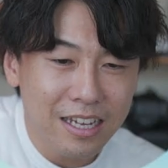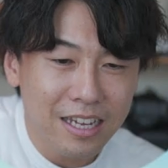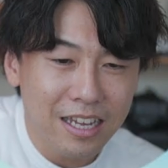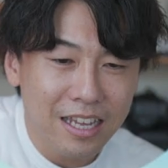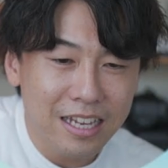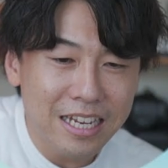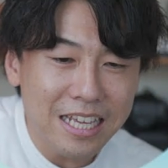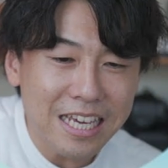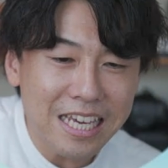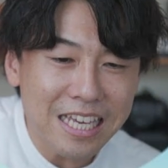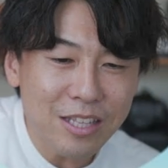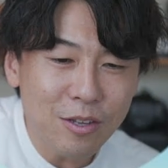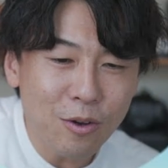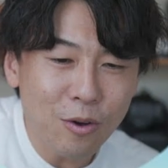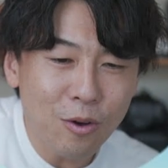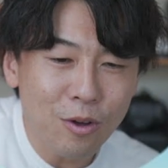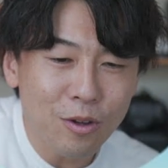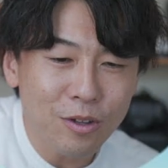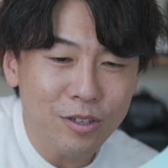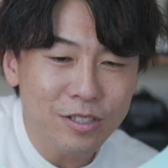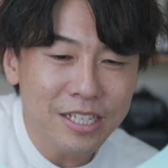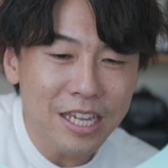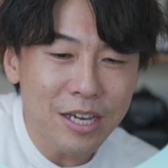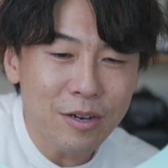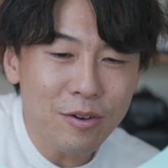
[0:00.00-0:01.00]

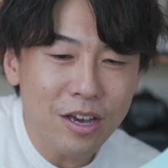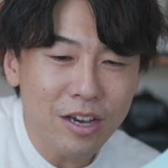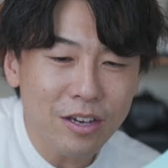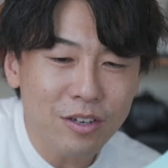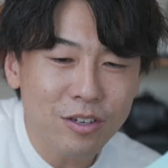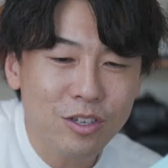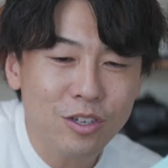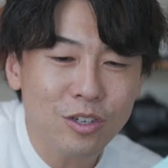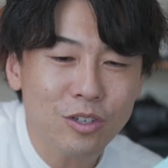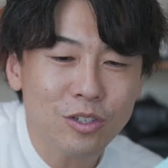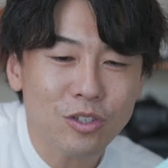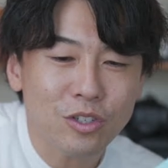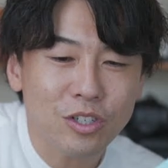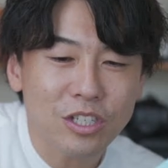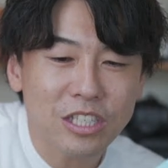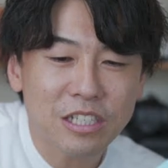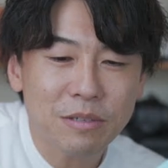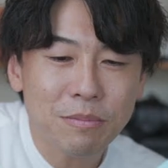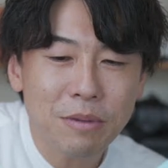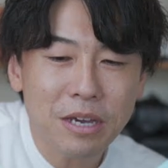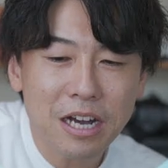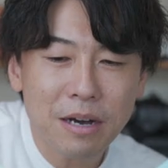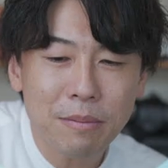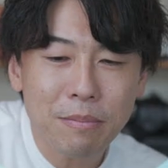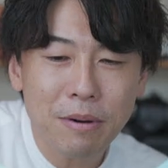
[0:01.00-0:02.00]
リード
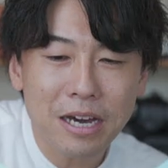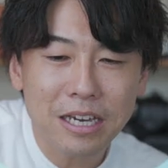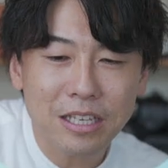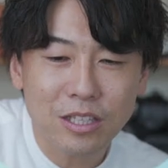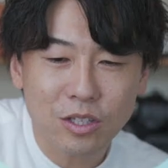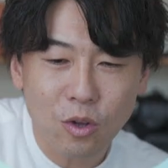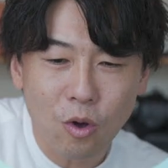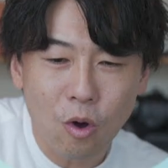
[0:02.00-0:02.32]
1591MB